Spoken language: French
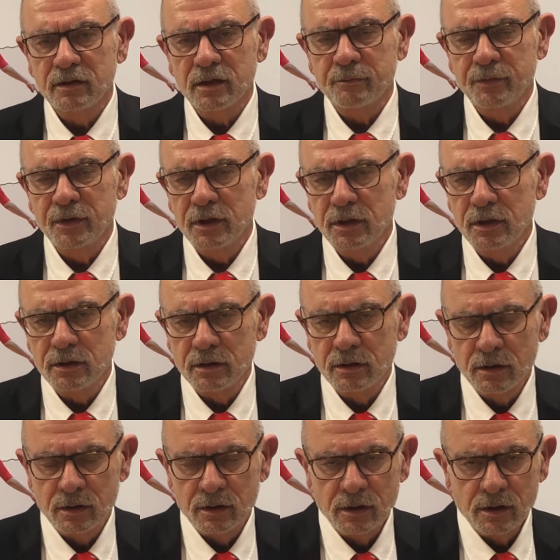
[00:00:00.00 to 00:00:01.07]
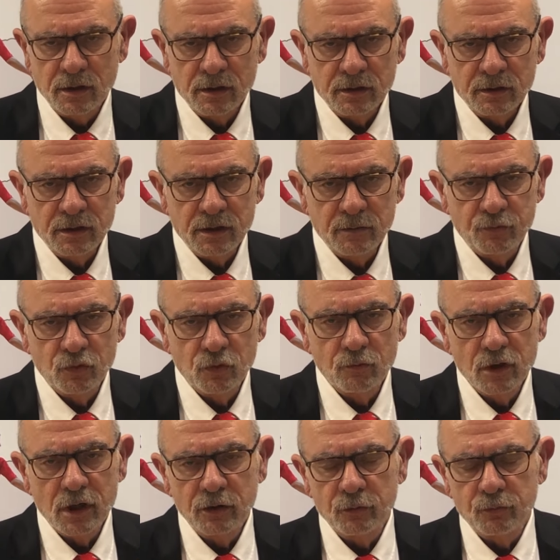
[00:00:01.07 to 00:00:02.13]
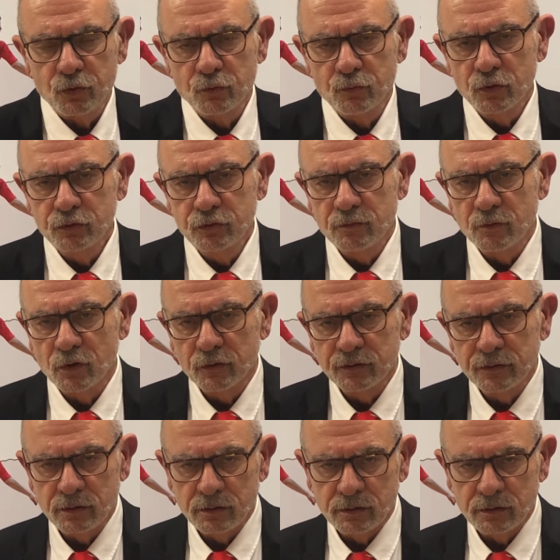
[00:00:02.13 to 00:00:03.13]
un pays qui est pour moi le plus beau du monde.